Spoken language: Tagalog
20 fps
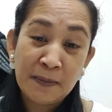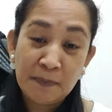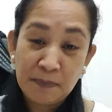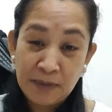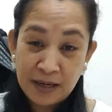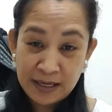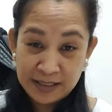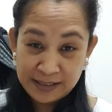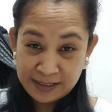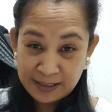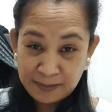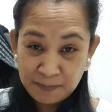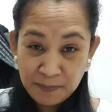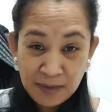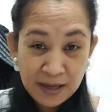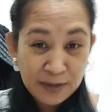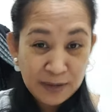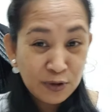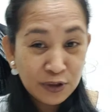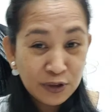basig
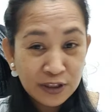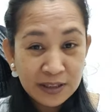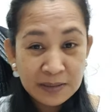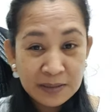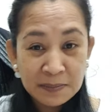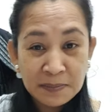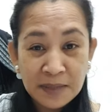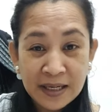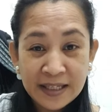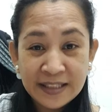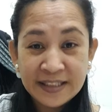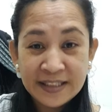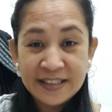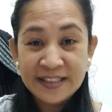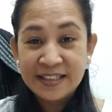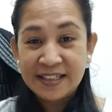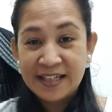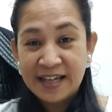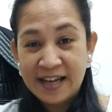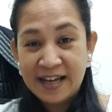magot
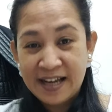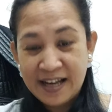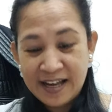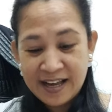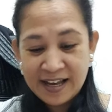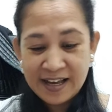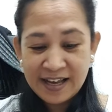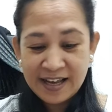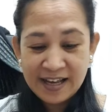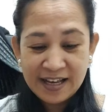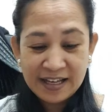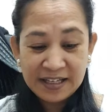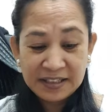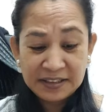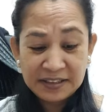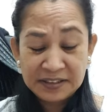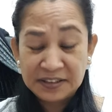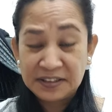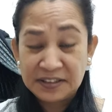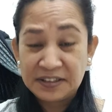ka.
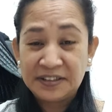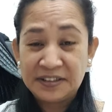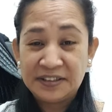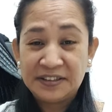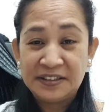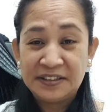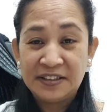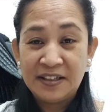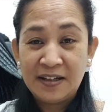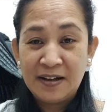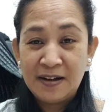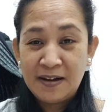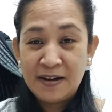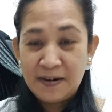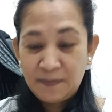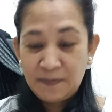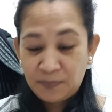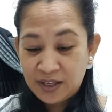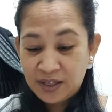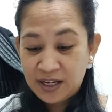So,
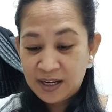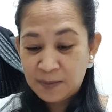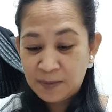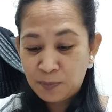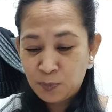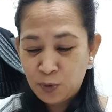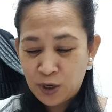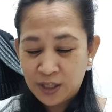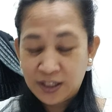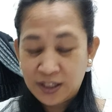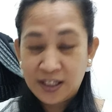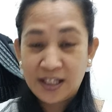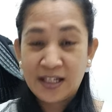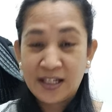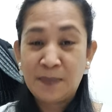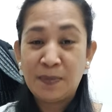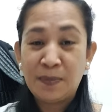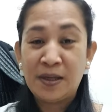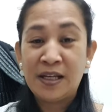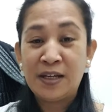dili pwede
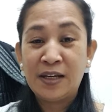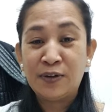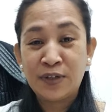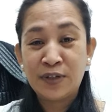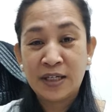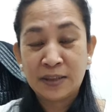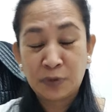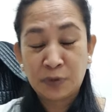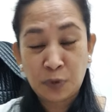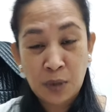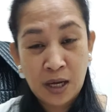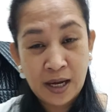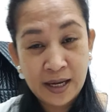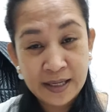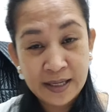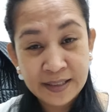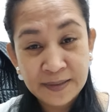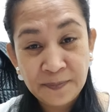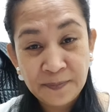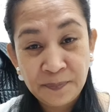na pilion nato
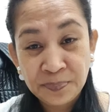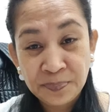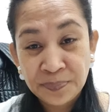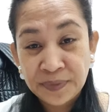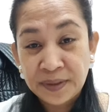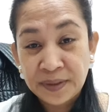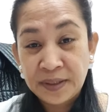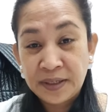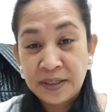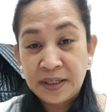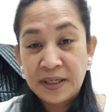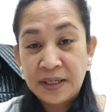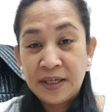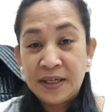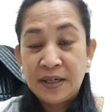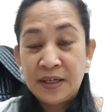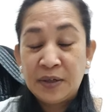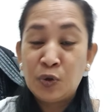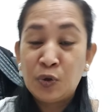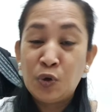ang
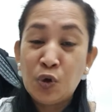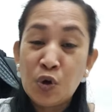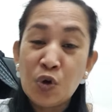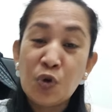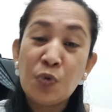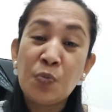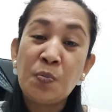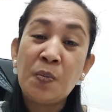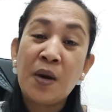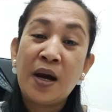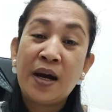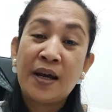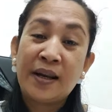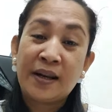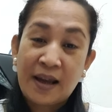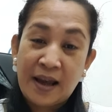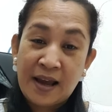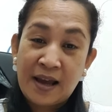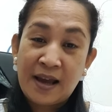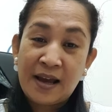
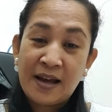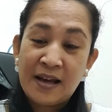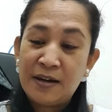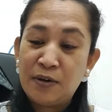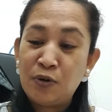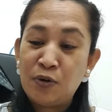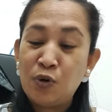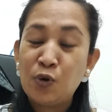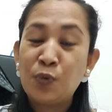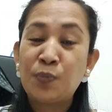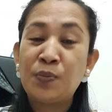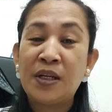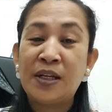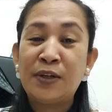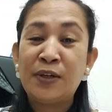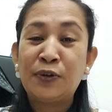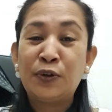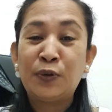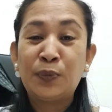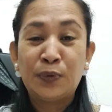gugmara o
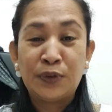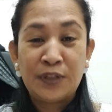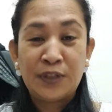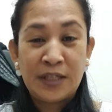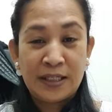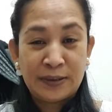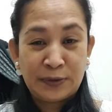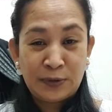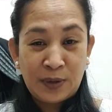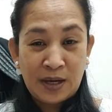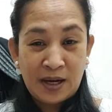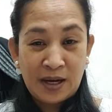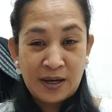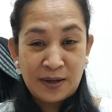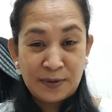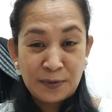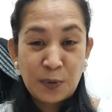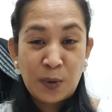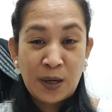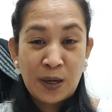piliun po nato ang
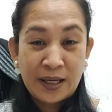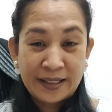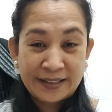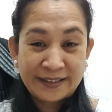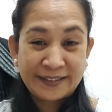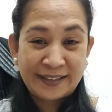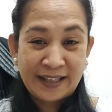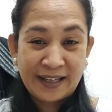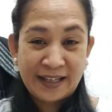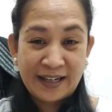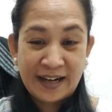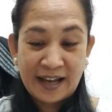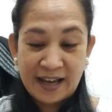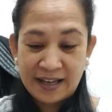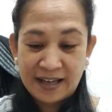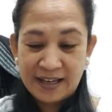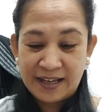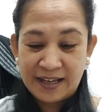kwartara.